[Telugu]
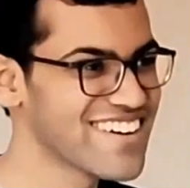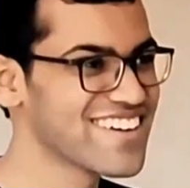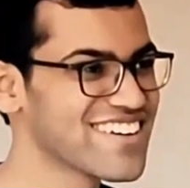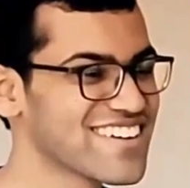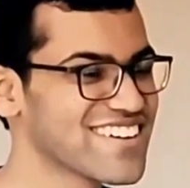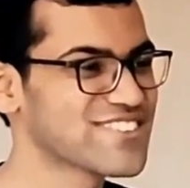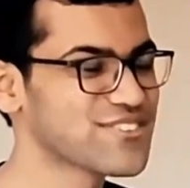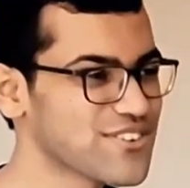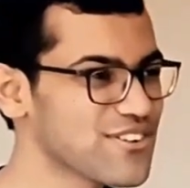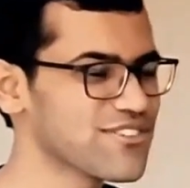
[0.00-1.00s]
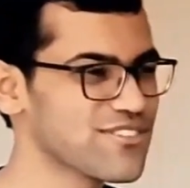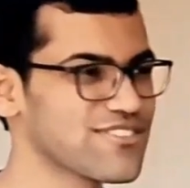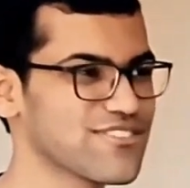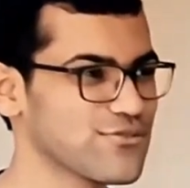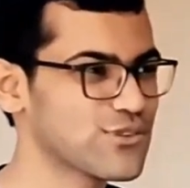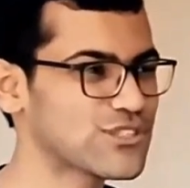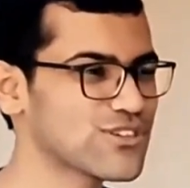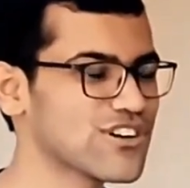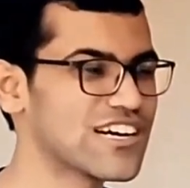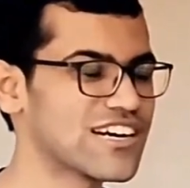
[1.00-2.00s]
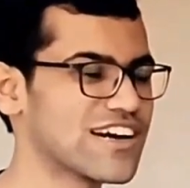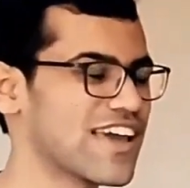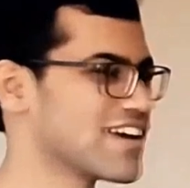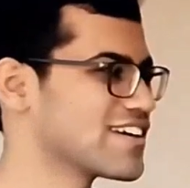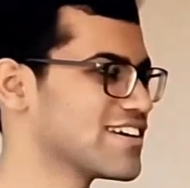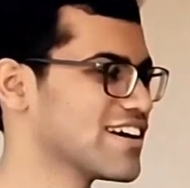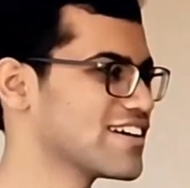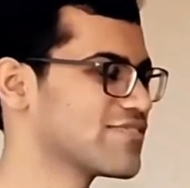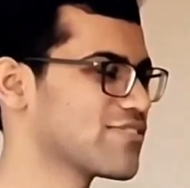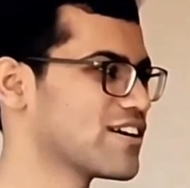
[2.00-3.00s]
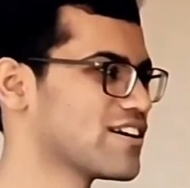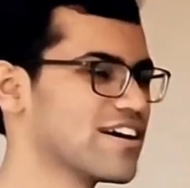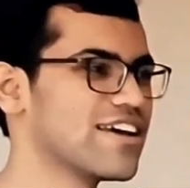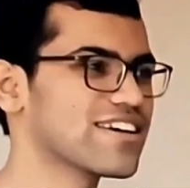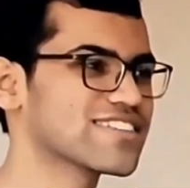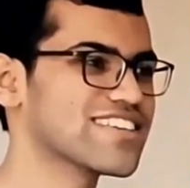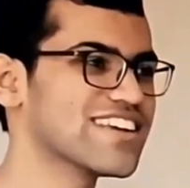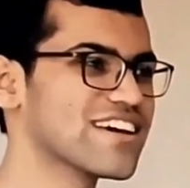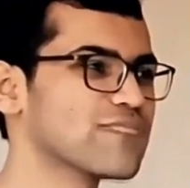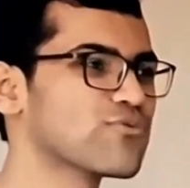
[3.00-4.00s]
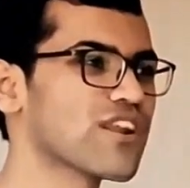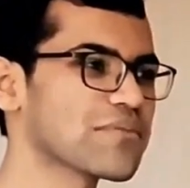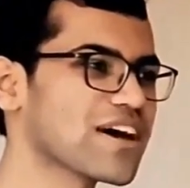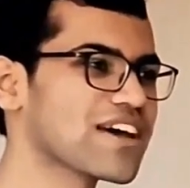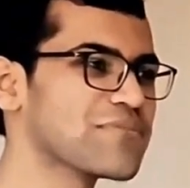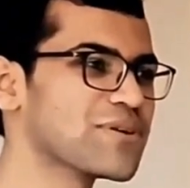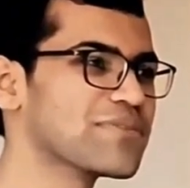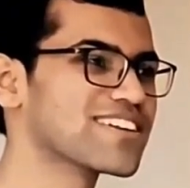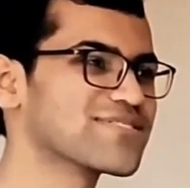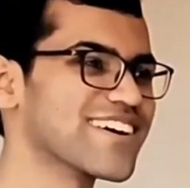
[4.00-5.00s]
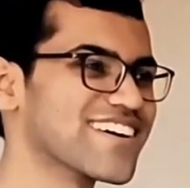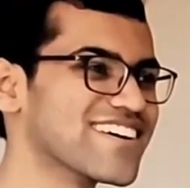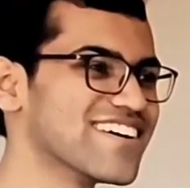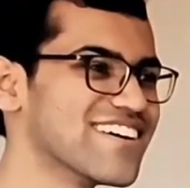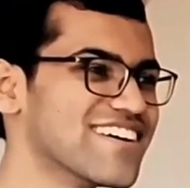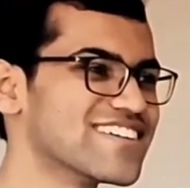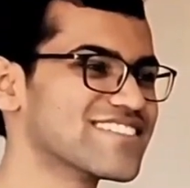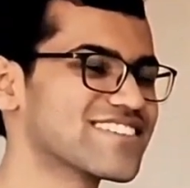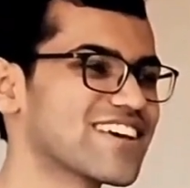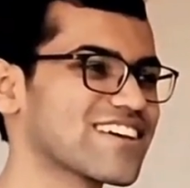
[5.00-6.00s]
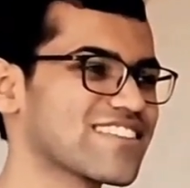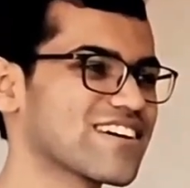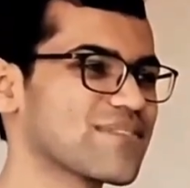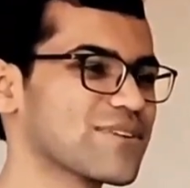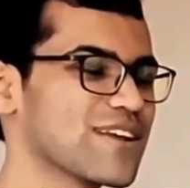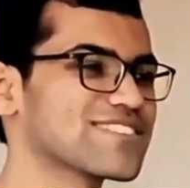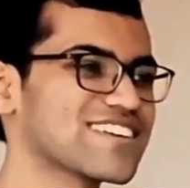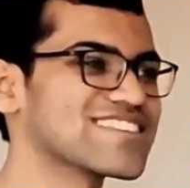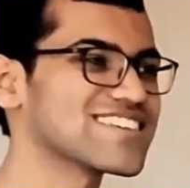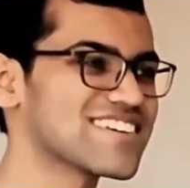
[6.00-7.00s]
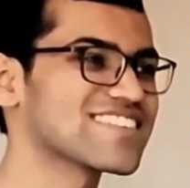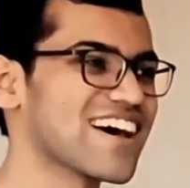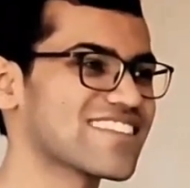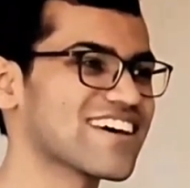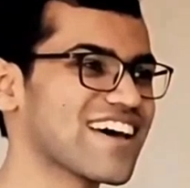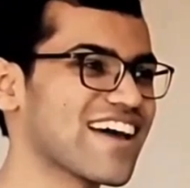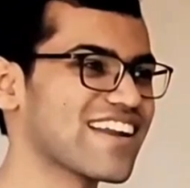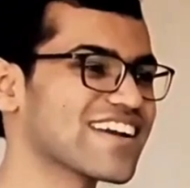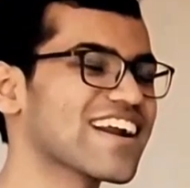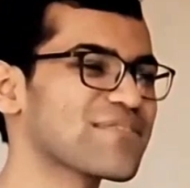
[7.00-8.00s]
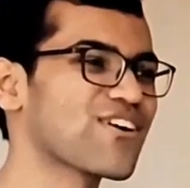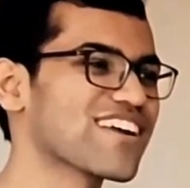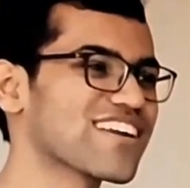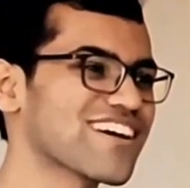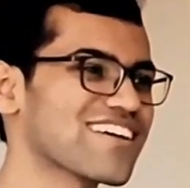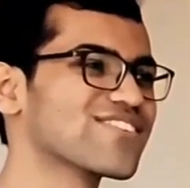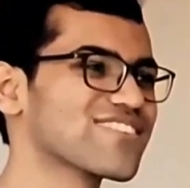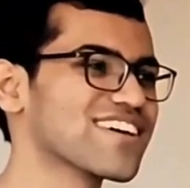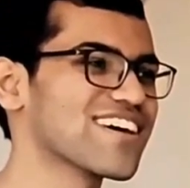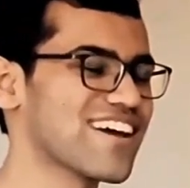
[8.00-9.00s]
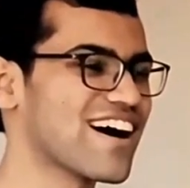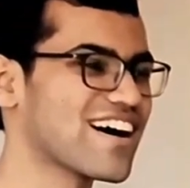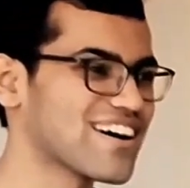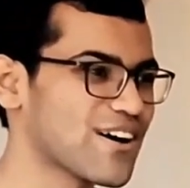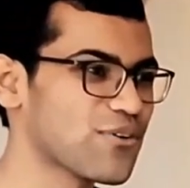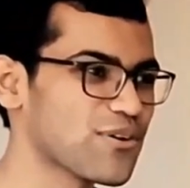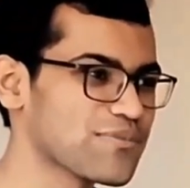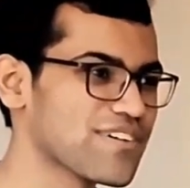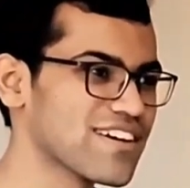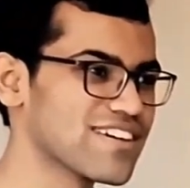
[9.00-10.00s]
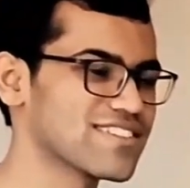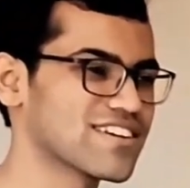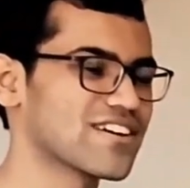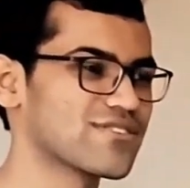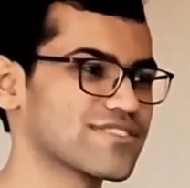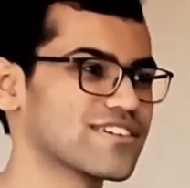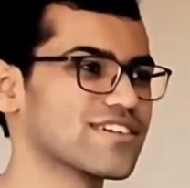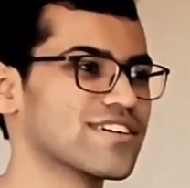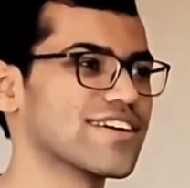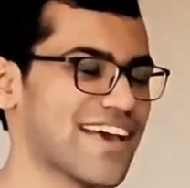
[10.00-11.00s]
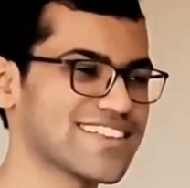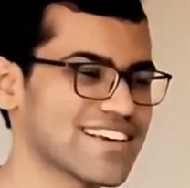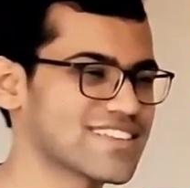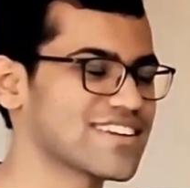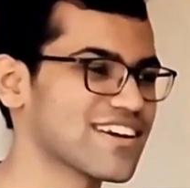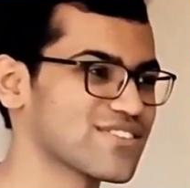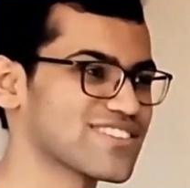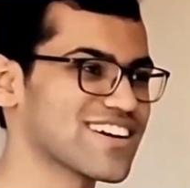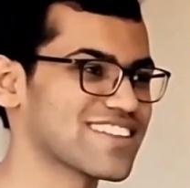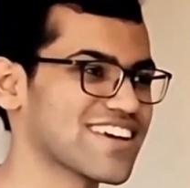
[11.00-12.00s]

అందరికీ అతని యాక్షన్స్ వింతగా అనిపించి పనికిరాని అబ్బాయి అని గేలి చేస్తూ ఉండేవారు మిగతా పిల్లలు వెక్కిరిస్తూ ఆట పట్టిస్తూ ఉండేవారు ఈ మనసులో బాధ